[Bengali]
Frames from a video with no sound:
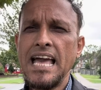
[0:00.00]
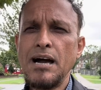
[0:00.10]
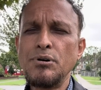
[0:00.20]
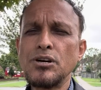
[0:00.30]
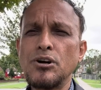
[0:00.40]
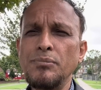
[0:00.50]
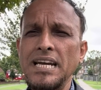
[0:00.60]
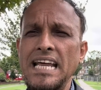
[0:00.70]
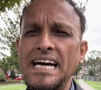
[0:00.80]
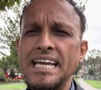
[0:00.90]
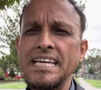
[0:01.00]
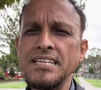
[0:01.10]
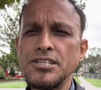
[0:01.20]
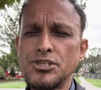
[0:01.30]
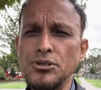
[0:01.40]
এবং কুমিল্লার এই
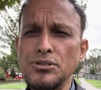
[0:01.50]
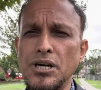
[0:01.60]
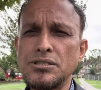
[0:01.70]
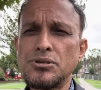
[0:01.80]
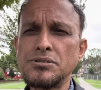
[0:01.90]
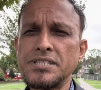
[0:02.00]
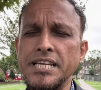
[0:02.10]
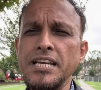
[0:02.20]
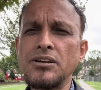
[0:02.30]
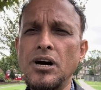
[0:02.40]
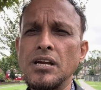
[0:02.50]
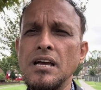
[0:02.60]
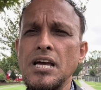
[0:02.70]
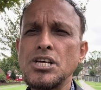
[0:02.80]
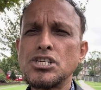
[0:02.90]
সুন্দর সুশৃঙ্খল
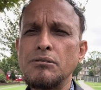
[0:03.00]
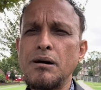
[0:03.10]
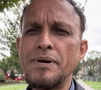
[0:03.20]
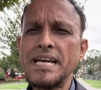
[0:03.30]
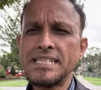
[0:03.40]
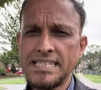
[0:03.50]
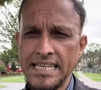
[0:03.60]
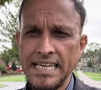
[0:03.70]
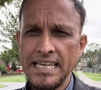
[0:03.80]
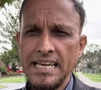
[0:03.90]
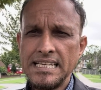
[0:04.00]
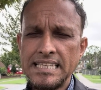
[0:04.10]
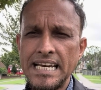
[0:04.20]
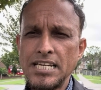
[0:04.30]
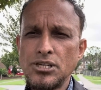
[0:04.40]
সমাবেশ থেকে
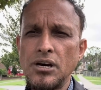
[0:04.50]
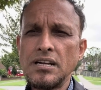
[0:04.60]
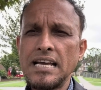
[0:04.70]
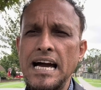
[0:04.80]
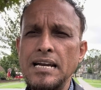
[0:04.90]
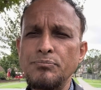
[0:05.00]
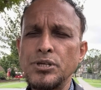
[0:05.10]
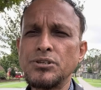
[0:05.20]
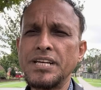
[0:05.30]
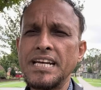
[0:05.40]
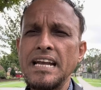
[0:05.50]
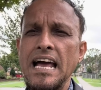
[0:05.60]
তারা সরকার পতনের